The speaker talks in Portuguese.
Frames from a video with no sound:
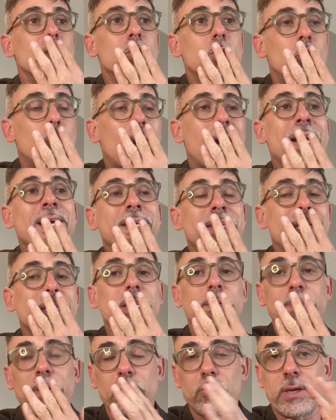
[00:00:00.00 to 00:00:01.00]
O ar que
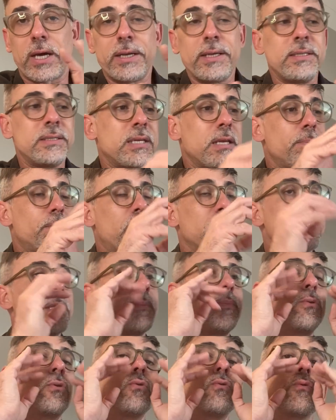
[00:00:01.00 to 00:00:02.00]
entra pelo nariz, ele passa
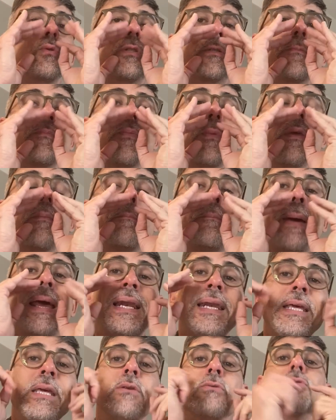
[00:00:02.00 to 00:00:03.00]
por uns
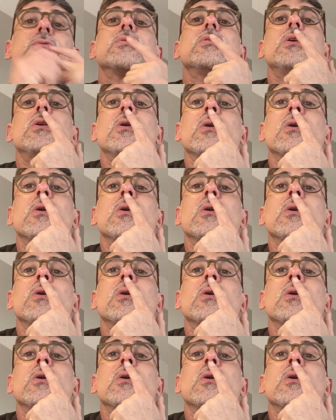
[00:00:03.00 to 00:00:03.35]
pelinhos.